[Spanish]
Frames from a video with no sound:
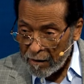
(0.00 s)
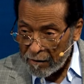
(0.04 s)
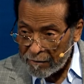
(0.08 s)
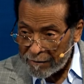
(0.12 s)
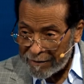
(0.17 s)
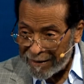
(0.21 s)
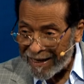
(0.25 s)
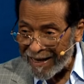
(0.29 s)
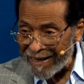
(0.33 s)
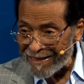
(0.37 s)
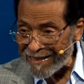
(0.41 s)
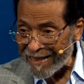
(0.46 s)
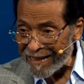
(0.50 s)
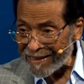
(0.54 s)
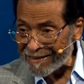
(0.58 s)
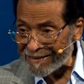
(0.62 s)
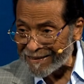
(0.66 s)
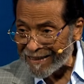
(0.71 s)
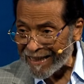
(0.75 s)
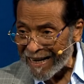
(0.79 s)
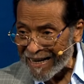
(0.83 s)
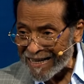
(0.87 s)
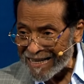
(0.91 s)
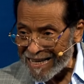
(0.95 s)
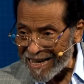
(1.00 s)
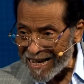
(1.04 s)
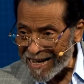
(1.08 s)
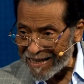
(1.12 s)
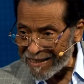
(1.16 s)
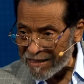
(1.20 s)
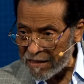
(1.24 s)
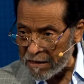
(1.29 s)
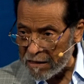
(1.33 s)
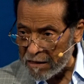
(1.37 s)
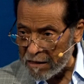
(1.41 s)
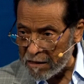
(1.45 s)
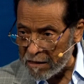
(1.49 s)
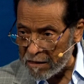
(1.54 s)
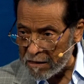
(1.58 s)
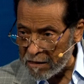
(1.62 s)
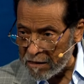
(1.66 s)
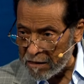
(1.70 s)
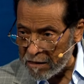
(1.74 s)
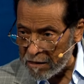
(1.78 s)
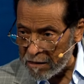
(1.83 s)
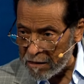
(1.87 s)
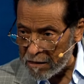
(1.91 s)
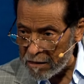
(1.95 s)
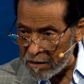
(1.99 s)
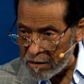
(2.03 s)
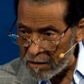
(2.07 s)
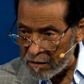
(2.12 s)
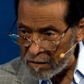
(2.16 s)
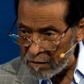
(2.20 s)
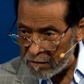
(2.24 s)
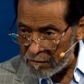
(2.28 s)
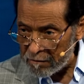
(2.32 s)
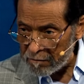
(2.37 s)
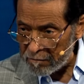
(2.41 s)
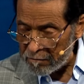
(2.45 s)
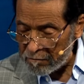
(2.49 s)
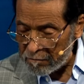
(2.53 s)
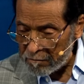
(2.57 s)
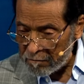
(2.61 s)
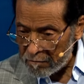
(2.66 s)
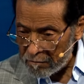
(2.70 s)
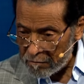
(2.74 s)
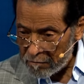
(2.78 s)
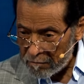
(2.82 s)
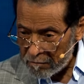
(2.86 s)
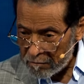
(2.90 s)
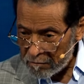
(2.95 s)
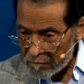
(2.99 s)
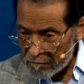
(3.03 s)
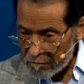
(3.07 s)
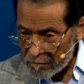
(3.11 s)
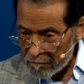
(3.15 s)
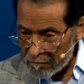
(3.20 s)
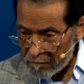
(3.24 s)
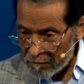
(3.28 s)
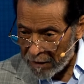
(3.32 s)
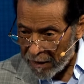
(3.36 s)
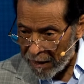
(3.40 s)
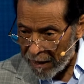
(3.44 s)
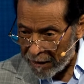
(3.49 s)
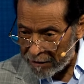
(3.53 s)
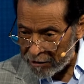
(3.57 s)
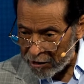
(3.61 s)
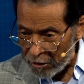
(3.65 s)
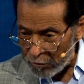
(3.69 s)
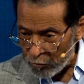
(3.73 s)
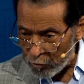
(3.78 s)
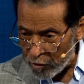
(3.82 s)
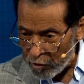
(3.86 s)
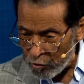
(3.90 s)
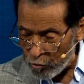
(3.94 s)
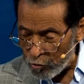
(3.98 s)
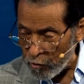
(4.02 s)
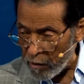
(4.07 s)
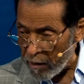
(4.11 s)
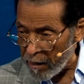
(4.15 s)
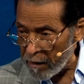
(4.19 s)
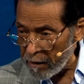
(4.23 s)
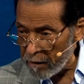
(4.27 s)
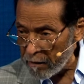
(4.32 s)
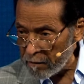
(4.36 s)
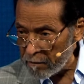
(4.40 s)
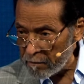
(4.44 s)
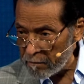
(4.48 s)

De las entrañas de la tribu de Judá